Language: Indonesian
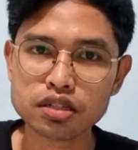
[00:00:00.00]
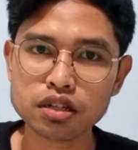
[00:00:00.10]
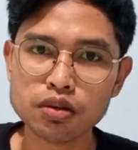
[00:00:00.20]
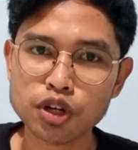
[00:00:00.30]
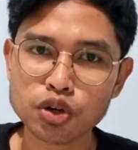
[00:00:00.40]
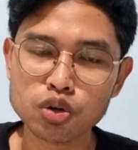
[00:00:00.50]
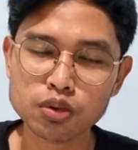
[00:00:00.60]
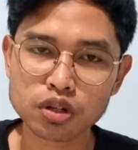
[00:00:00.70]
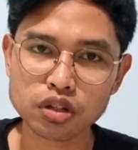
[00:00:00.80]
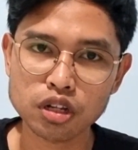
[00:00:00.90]

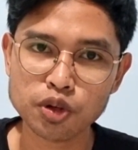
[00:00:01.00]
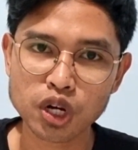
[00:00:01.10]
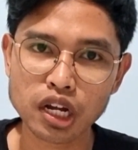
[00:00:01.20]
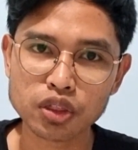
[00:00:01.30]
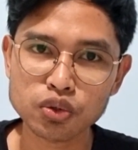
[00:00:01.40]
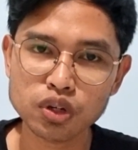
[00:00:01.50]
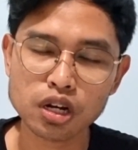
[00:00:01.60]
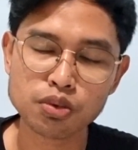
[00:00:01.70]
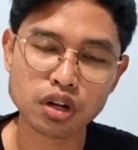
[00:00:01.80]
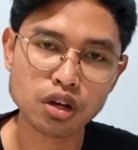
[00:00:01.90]
Assalamualaikum warahmatullahi wabarakatuh.
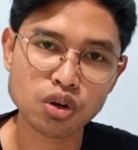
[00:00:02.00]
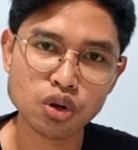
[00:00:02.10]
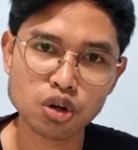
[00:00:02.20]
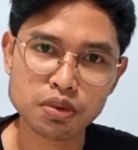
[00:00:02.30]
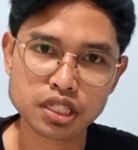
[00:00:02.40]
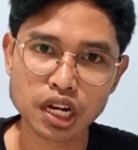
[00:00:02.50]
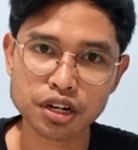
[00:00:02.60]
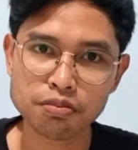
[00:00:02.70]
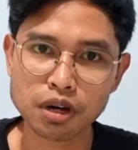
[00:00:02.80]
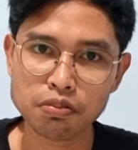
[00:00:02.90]
Alhamdulillah golok
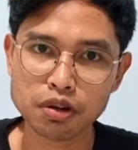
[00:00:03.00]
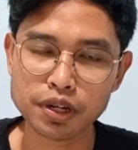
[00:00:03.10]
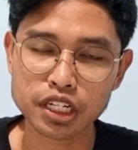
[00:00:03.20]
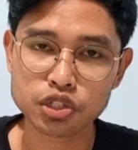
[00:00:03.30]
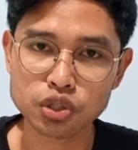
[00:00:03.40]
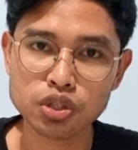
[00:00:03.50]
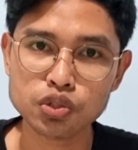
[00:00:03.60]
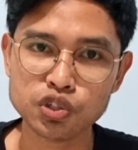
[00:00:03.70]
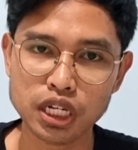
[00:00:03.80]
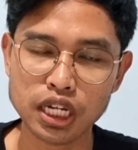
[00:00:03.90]
pesanannya Bapak Maniso
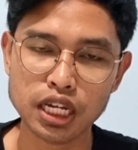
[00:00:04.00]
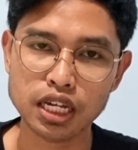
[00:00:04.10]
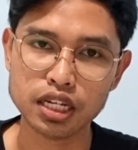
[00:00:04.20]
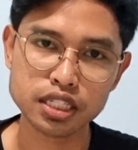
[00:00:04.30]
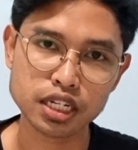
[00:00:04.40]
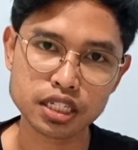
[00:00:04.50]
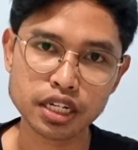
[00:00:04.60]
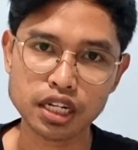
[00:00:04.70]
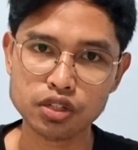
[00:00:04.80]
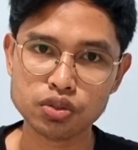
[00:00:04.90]
sudah
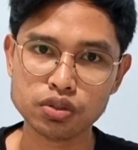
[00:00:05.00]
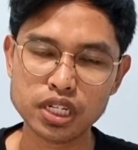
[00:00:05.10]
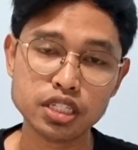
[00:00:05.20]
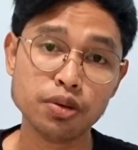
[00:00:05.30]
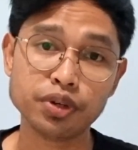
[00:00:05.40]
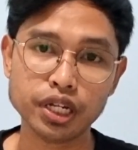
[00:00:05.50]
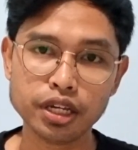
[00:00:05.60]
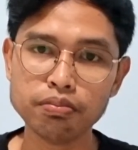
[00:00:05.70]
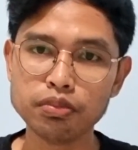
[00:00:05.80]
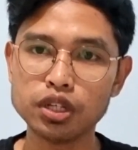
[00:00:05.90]
selesai dan sudah siap kirim.